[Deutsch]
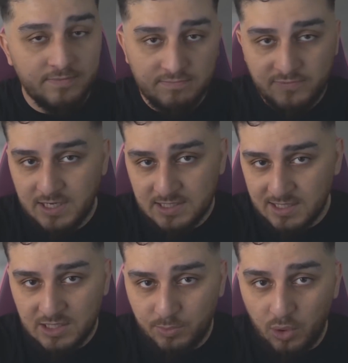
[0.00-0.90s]
vielleicht
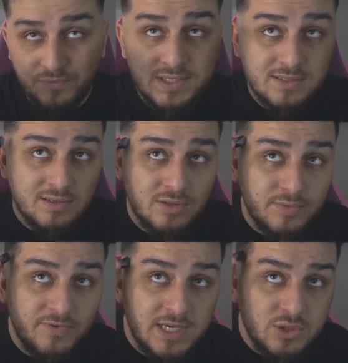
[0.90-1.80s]
seid ihr Profis, könnt ihr
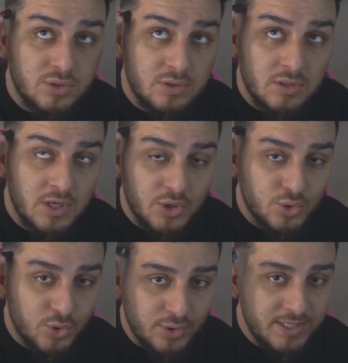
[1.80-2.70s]
vielleicht so
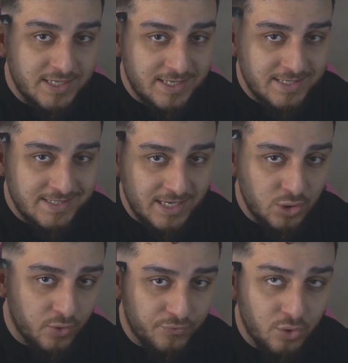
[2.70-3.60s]
schön hier
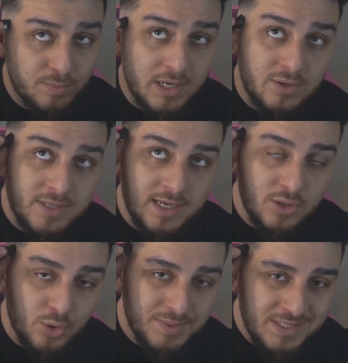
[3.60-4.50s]
Seiten auf Null machen und danach
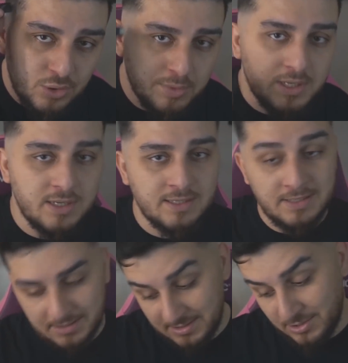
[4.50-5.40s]
noch ein bisschen Übergang.
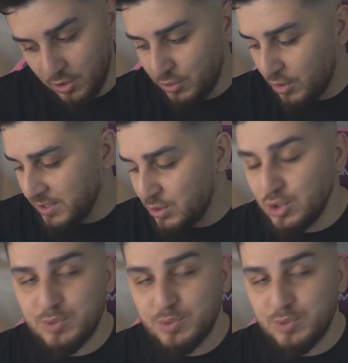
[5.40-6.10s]
Könnt ihr auch natürlich